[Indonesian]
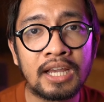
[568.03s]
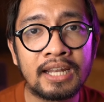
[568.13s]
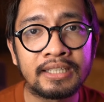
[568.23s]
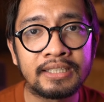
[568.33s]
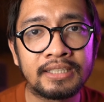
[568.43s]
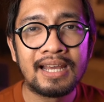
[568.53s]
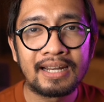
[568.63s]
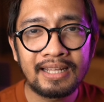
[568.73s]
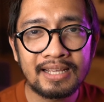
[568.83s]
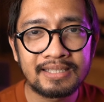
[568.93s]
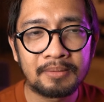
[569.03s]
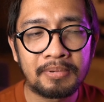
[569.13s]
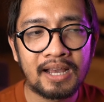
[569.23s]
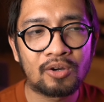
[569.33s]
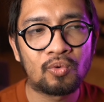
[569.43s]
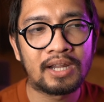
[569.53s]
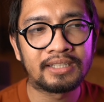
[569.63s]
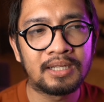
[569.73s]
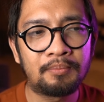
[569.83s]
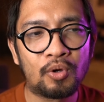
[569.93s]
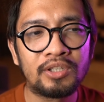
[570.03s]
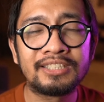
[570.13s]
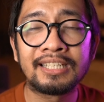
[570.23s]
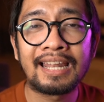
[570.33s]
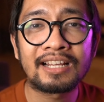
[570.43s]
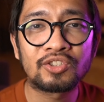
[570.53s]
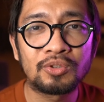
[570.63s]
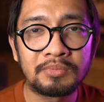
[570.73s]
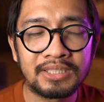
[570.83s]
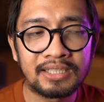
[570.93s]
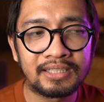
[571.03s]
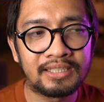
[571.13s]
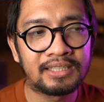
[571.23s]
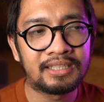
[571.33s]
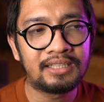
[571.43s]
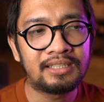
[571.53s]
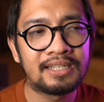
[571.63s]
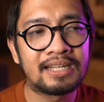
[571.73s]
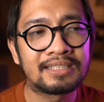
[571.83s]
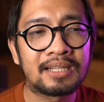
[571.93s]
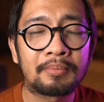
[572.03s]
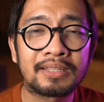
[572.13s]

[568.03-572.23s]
Ghani. Dari hasil pengakuannya, polisi langsung menyelidiki dan siapa